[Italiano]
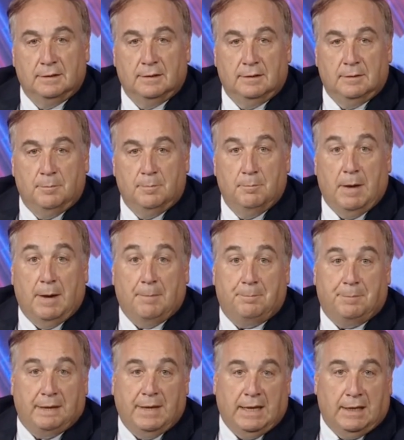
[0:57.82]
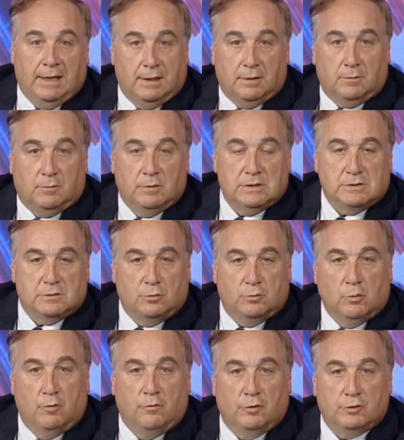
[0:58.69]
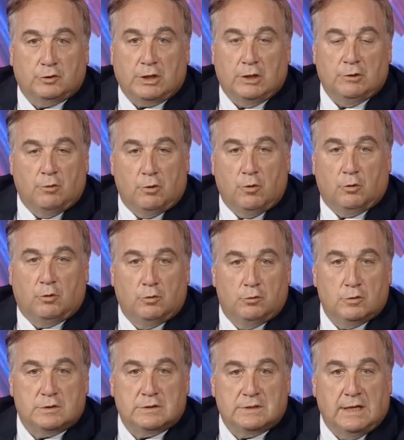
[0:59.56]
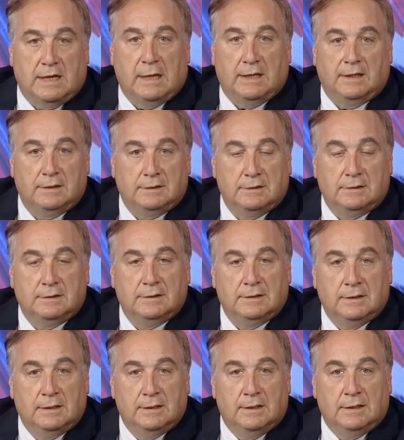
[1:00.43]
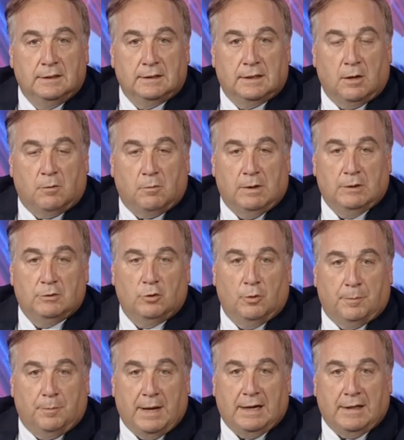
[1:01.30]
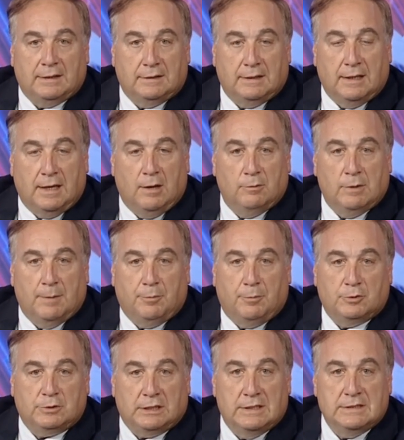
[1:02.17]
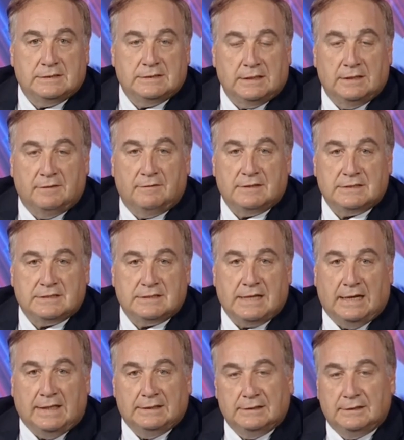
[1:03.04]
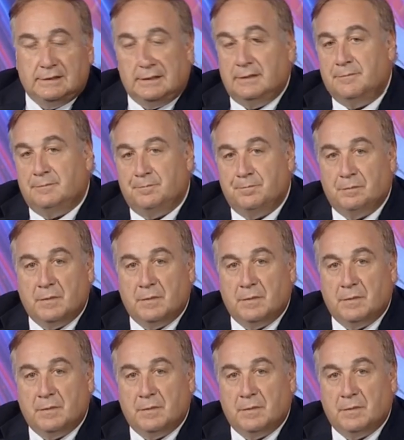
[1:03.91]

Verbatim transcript: Bappé, questo nuovo treno in corsa che quando parte ha una potenza devastante,